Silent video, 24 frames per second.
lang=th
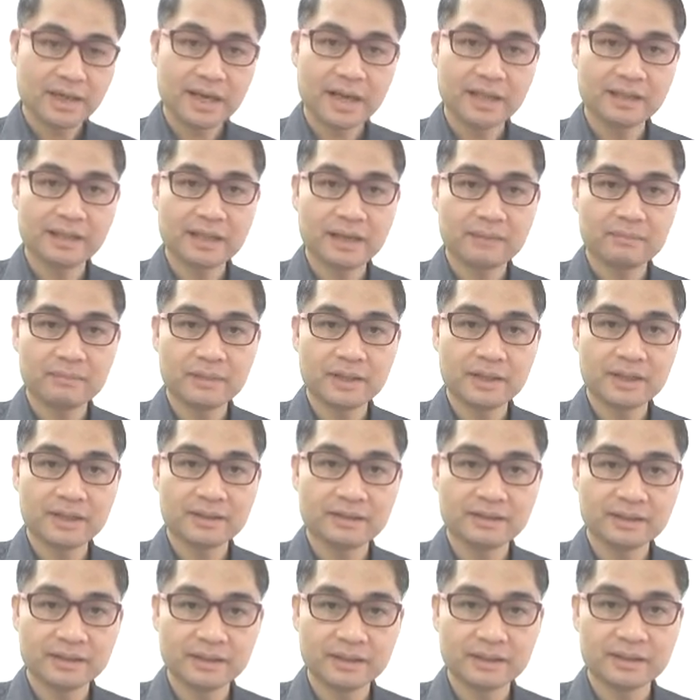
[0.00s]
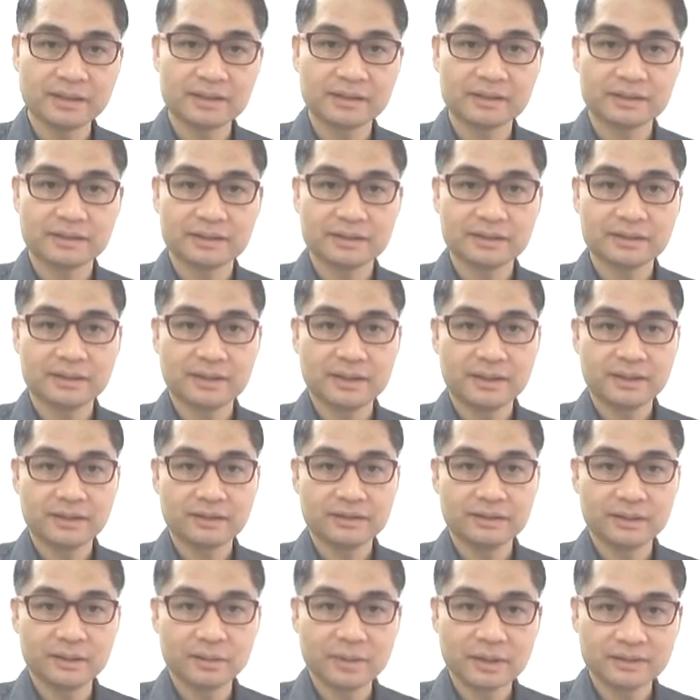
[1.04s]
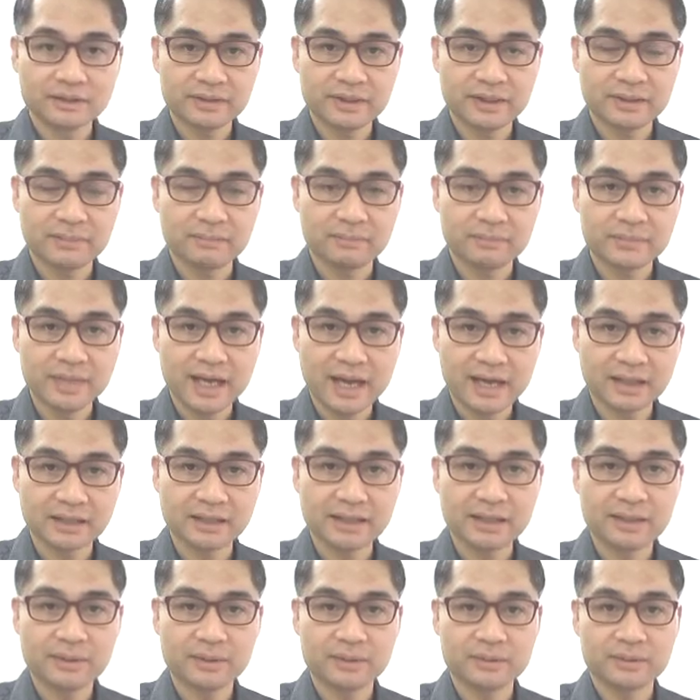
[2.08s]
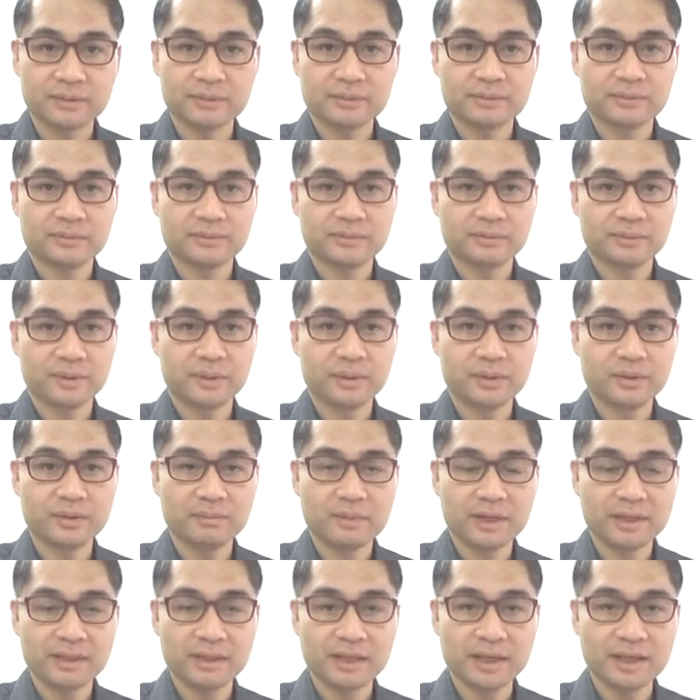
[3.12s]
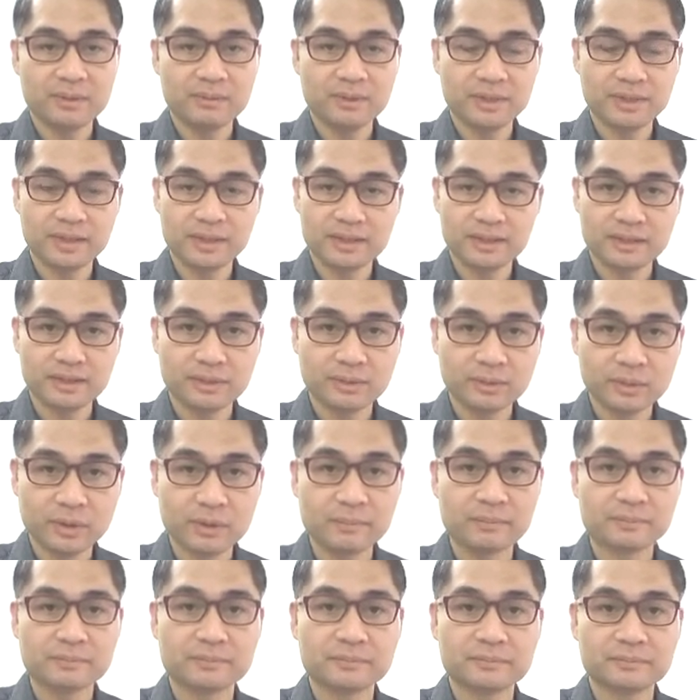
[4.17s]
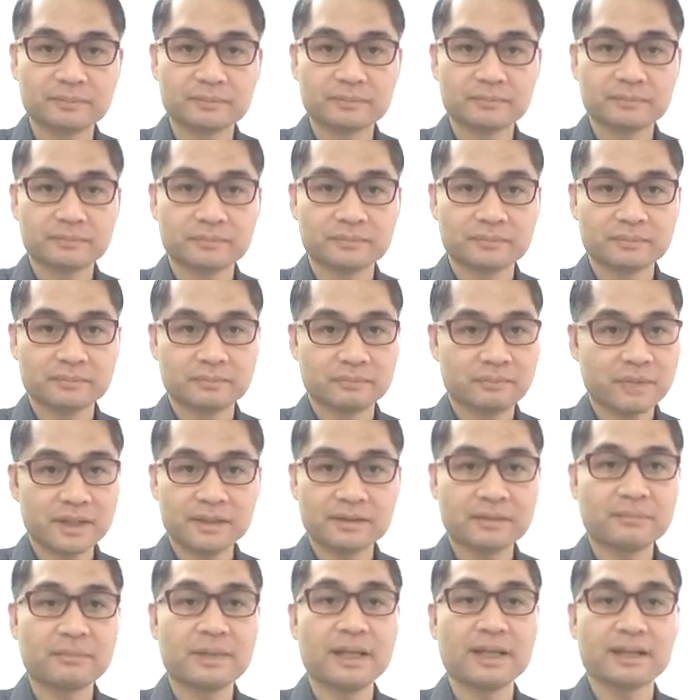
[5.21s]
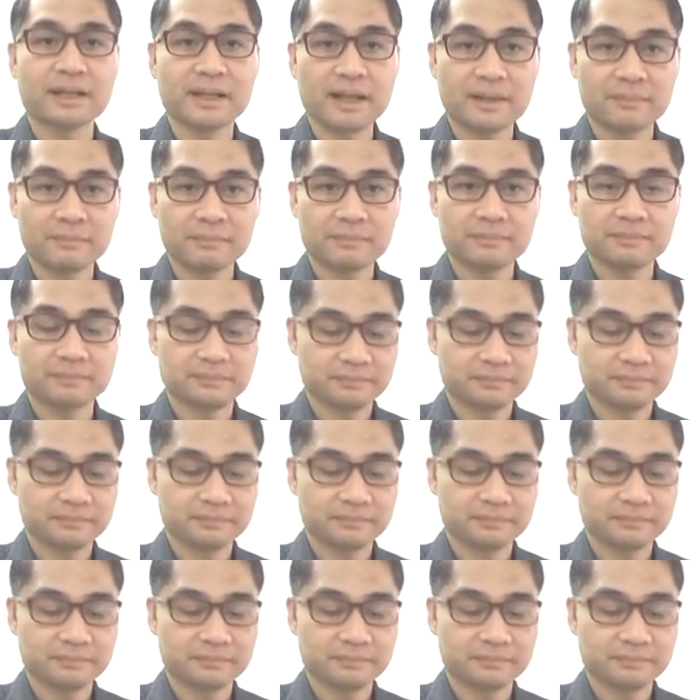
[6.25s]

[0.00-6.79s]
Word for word: การทำเลเซอร์สีวัคซีนอย่างเดียว โดยไม่ใช้วิธีอื่นร่วมไม่สำเร็จครับ